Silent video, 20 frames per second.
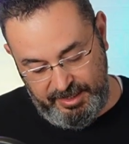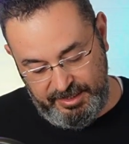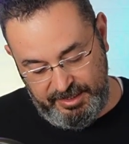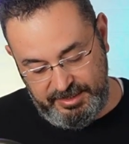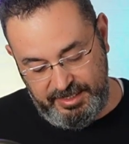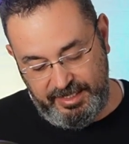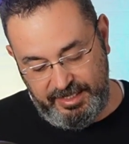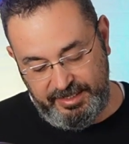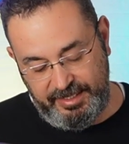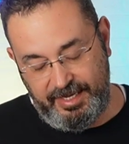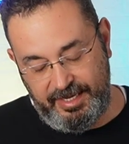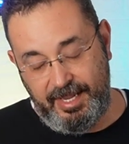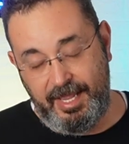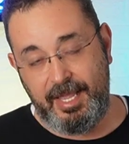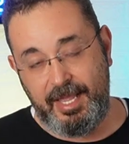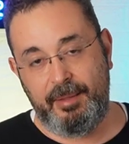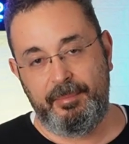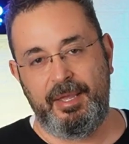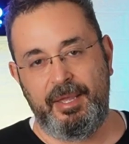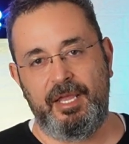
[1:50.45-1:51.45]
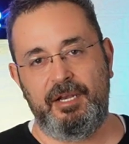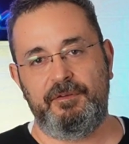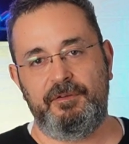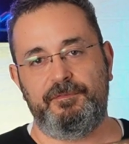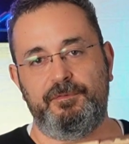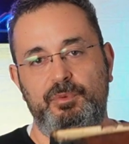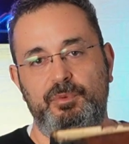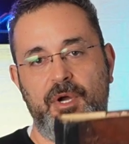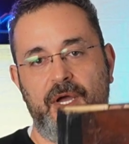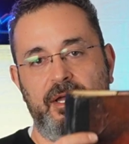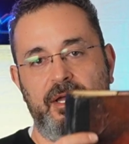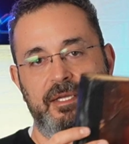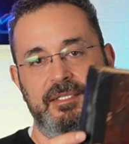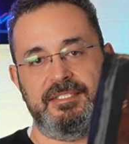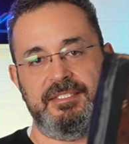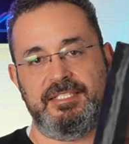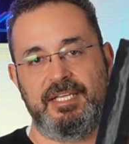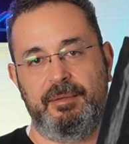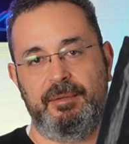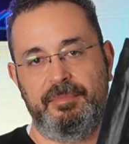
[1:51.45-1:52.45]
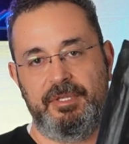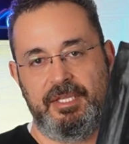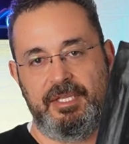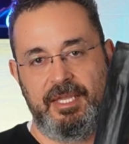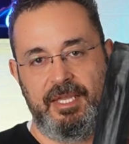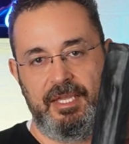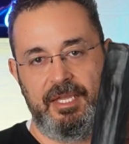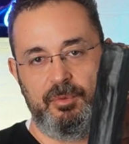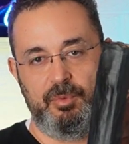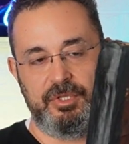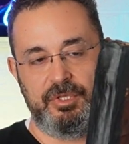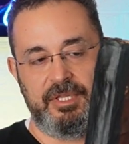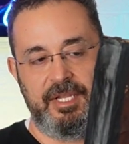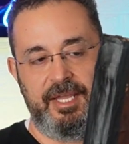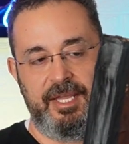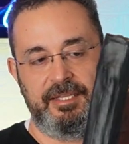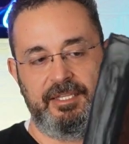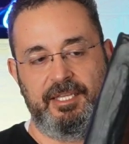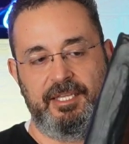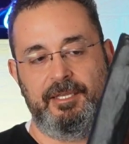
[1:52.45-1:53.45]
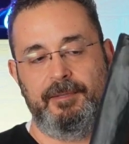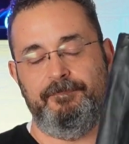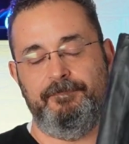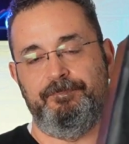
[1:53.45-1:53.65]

صادر عام 1903